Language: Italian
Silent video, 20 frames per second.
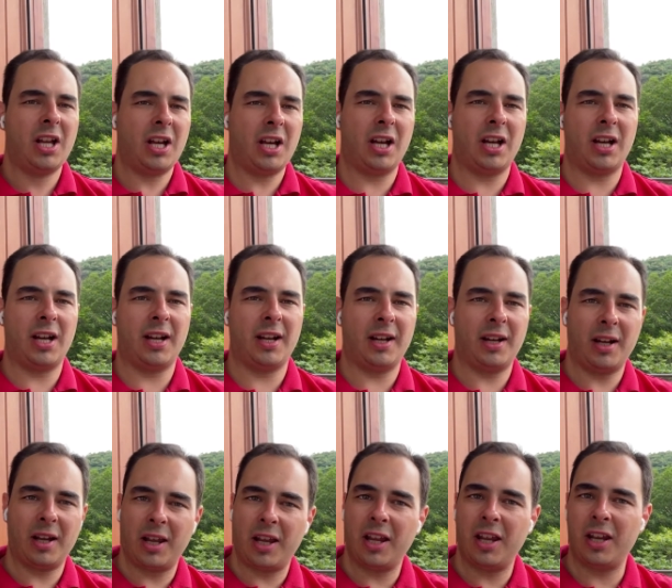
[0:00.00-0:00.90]

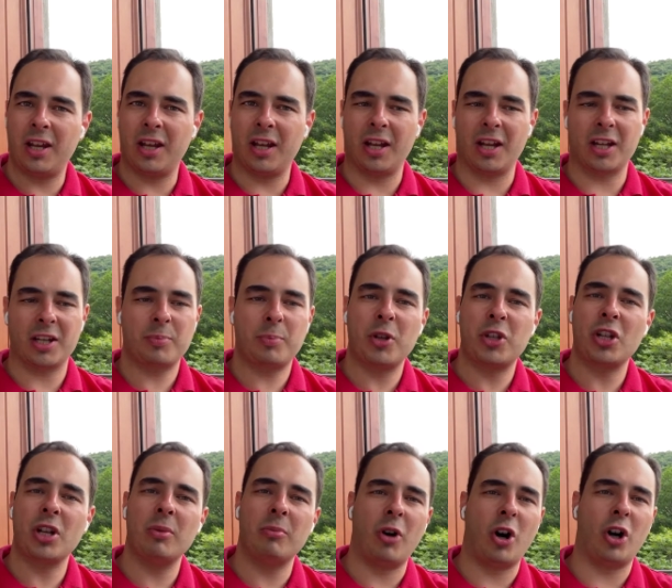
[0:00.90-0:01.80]
eh, in
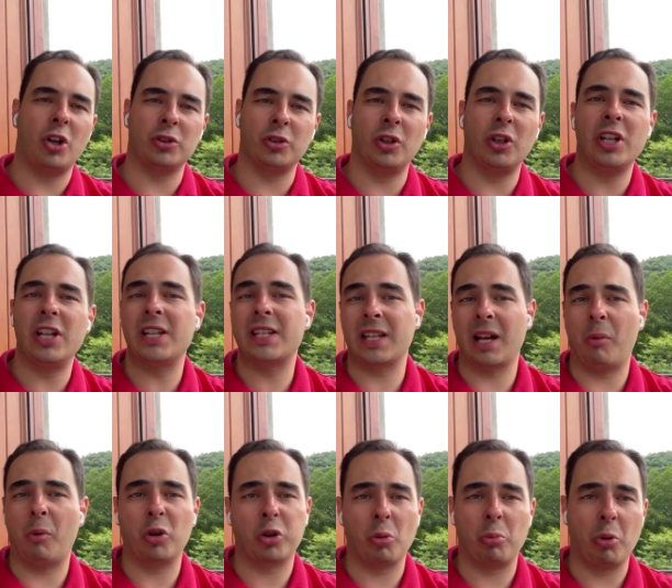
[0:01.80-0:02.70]
special modo il
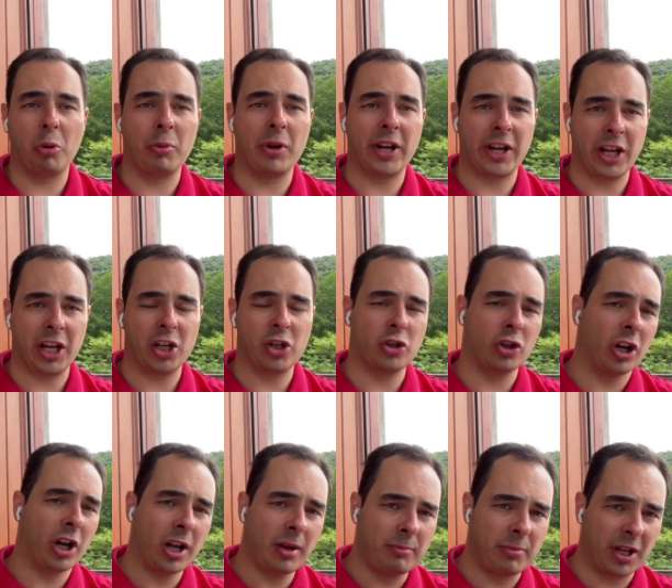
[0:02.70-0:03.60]
sabato
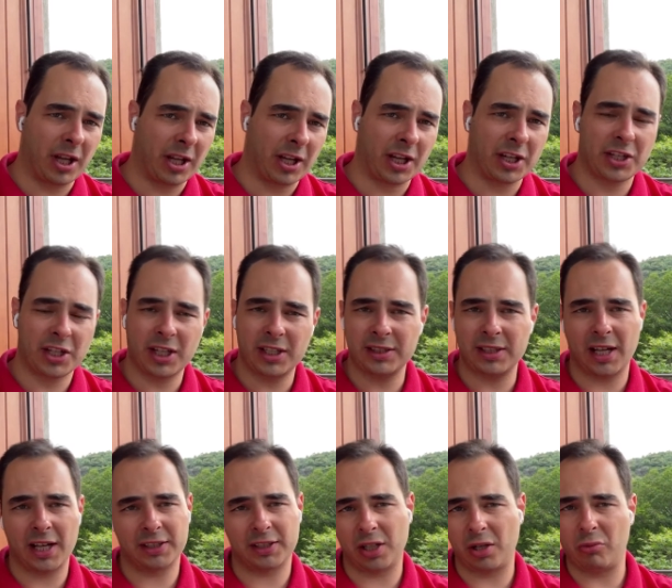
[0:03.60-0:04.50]
pomeriggio. Ebbene, se
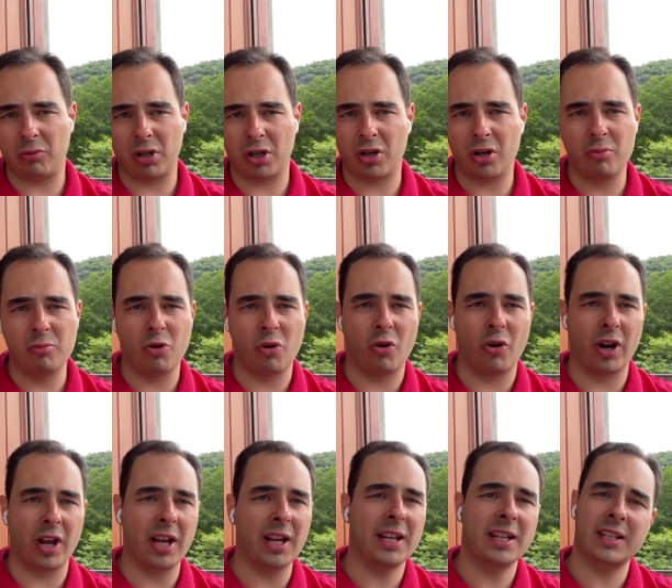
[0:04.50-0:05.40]
andate in quel
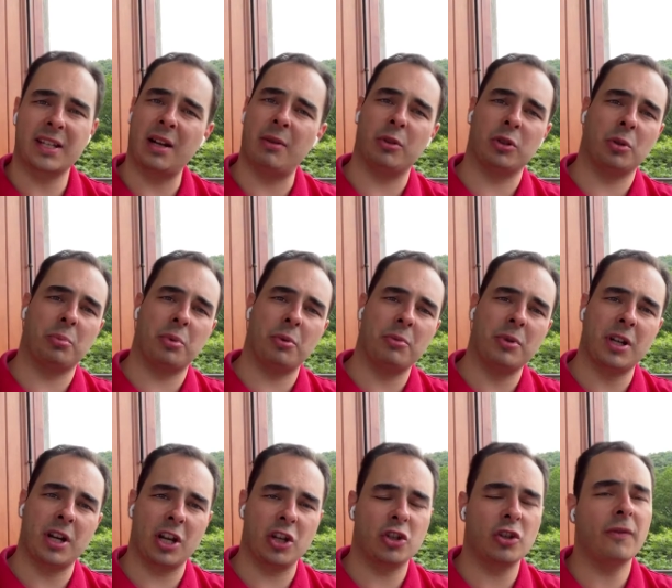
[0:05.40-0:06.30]
comune il sabato
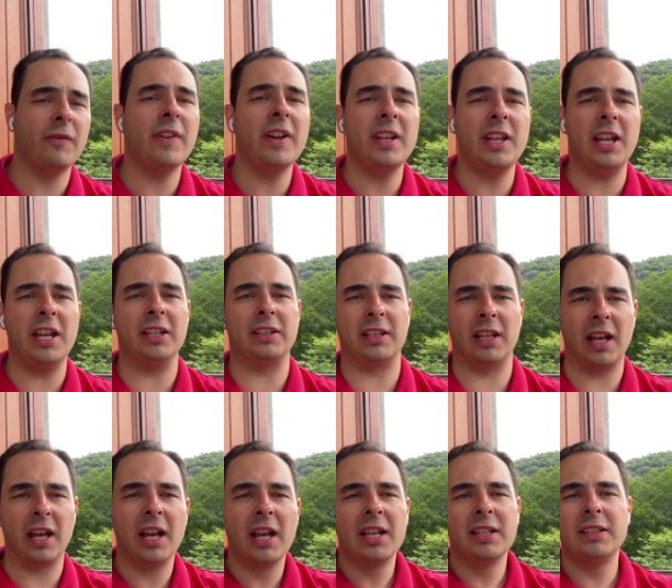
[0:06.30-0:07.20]
pomeriggio
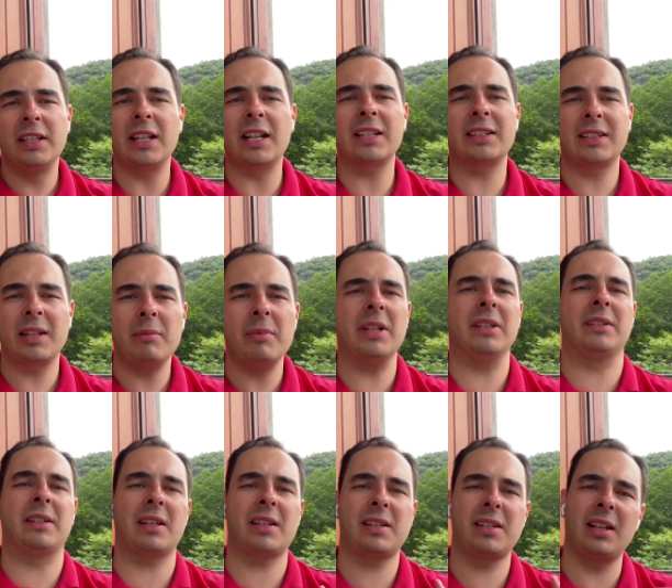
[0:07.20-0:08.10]
venite
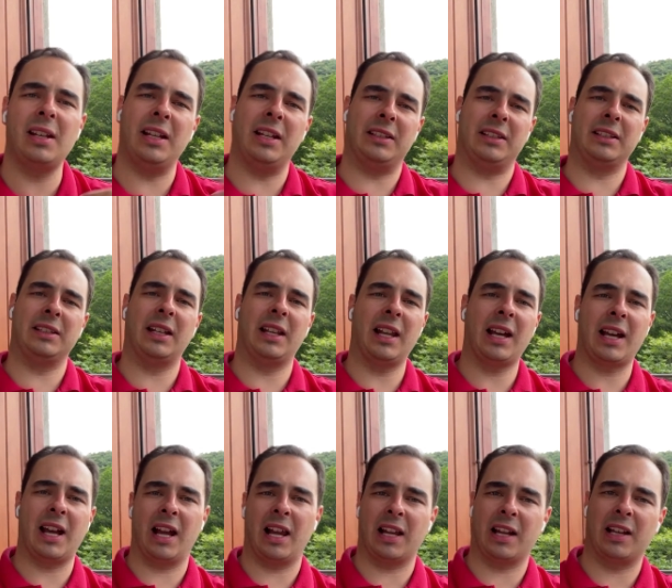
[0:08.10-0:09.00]
direttamente assaliti dalla
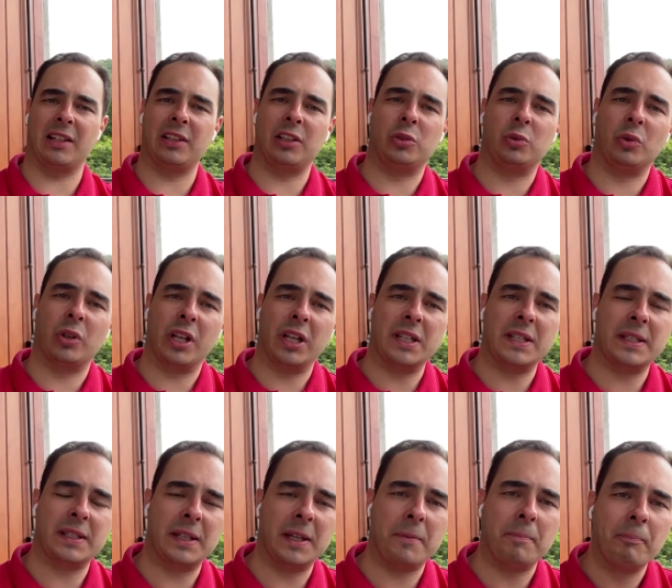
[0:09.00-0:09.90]
calca di
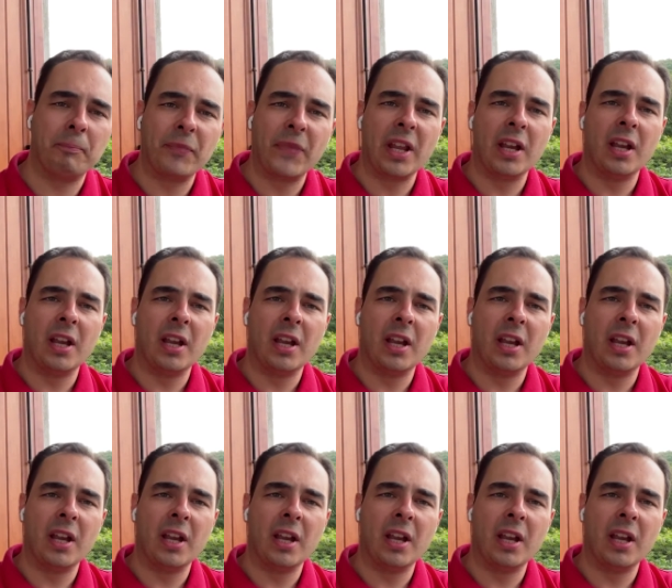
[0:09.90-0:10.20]
turisti.